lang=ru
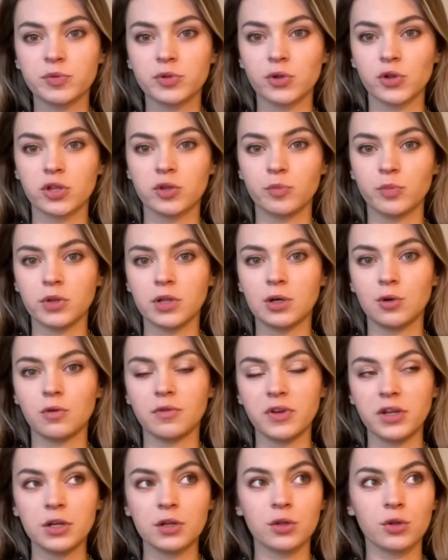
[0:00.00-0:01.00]
потому что была
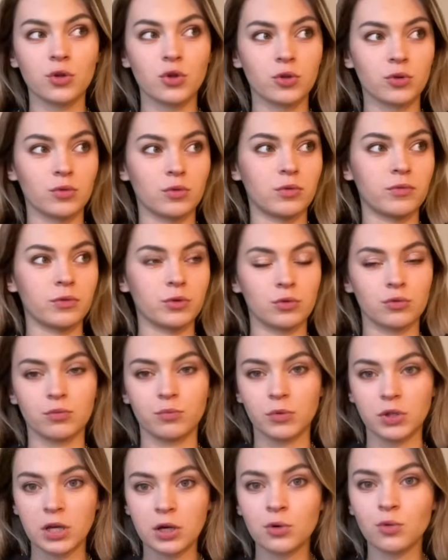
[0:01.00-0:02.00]
уверена, что вот
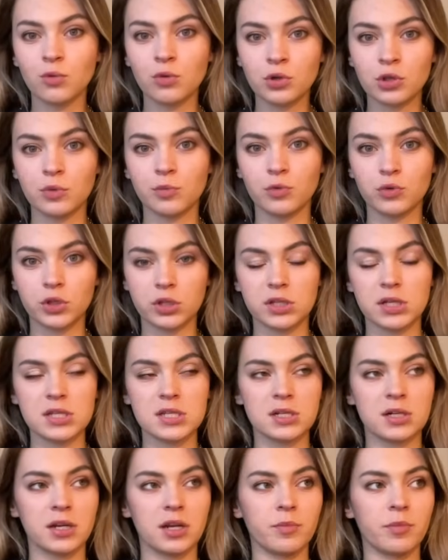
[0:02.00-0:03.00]
у меня кухня будет от
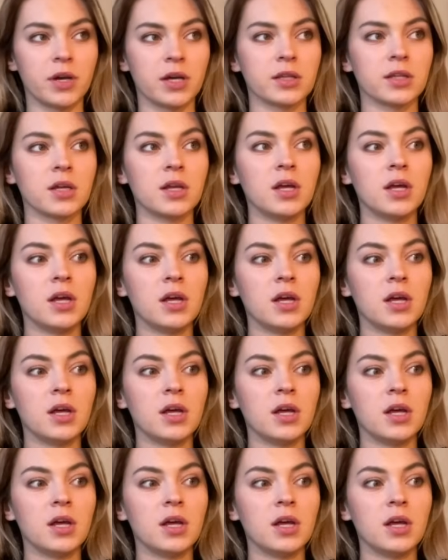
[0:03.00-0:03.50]
этих ребят.